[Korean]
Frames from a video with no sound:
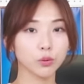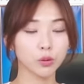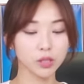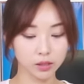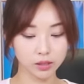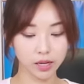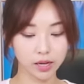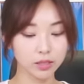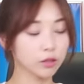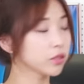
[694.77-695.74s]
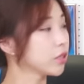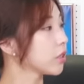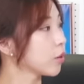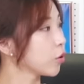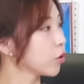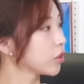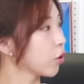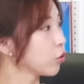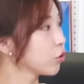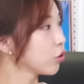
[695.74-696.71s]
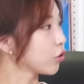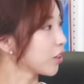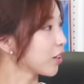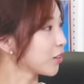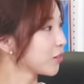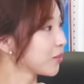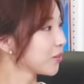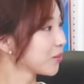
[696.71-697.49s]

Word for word: 프로젝트다 하는 것이 있다면 그게 어떤 걸까요? 네.